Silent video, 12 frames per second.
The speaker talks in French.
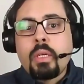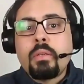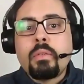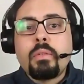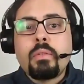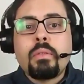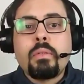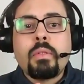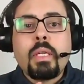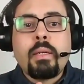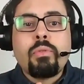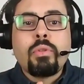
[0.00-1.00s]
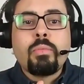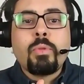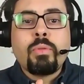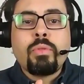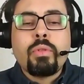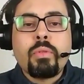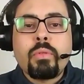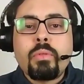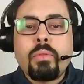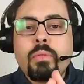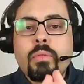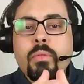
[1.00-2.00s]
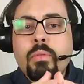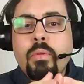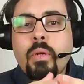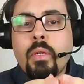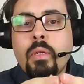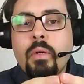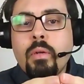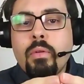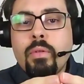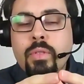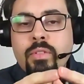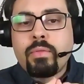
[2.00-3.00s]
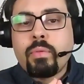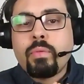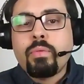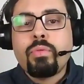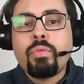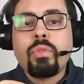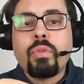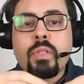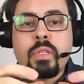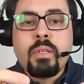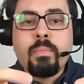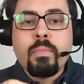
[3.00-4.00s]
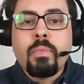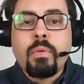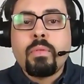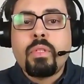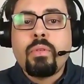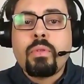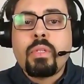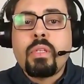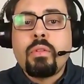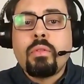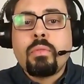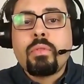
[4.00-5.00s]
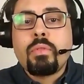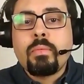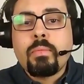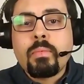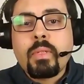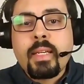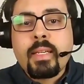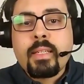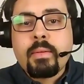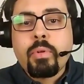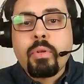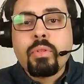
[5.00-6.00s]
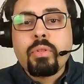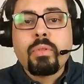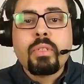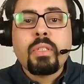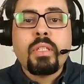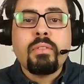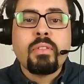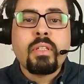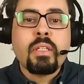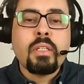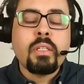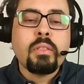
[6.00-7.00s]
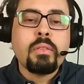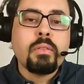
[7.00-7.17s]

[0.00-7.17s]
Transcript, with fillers: euh, elle augmente le niveau d'une enzyme antioxydante très importante qui va